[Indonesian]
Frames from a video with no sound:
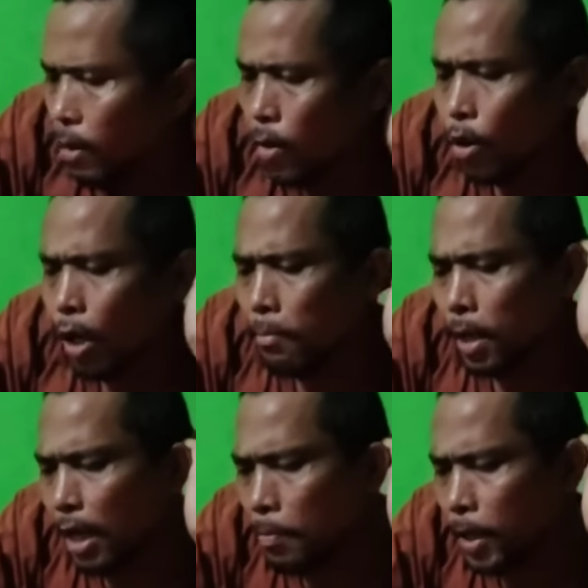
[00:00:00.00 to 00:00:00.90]
Orang
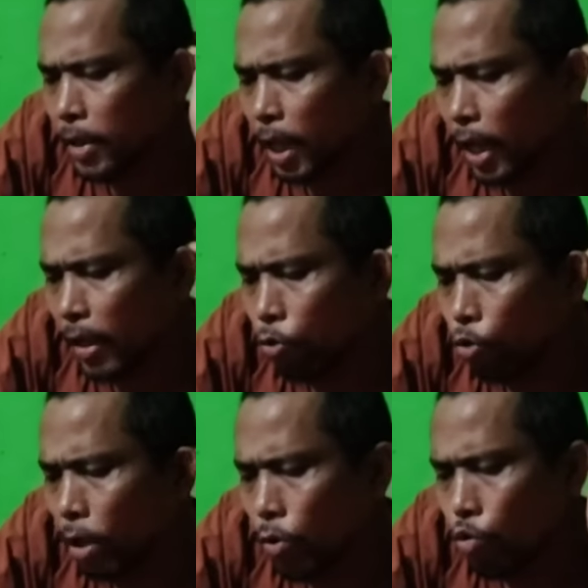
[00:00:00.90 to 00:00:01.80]
marah Pak Sereket itu
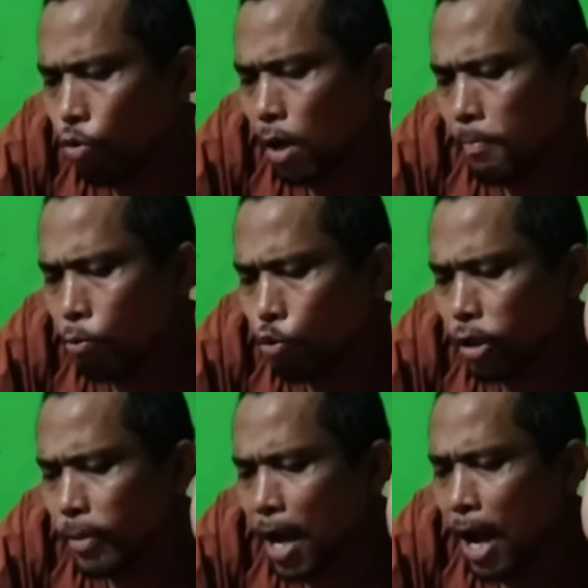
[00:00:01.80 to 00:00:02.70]
kan
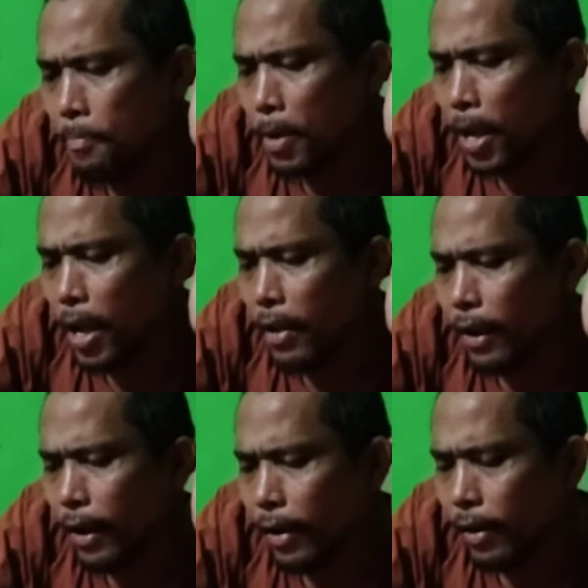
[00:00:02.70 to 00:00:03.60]
25B
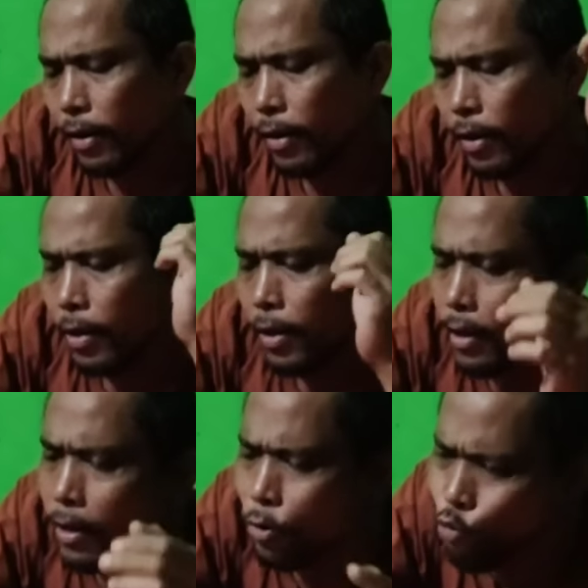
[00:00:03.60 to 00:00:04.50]
ya kan.
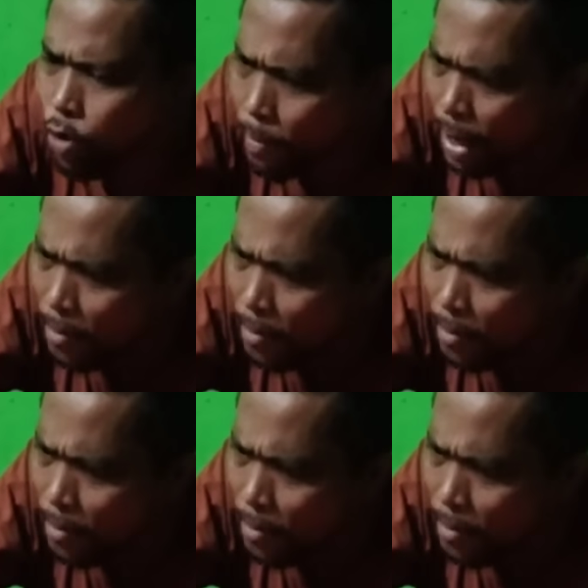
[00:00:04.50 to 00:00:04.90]
2B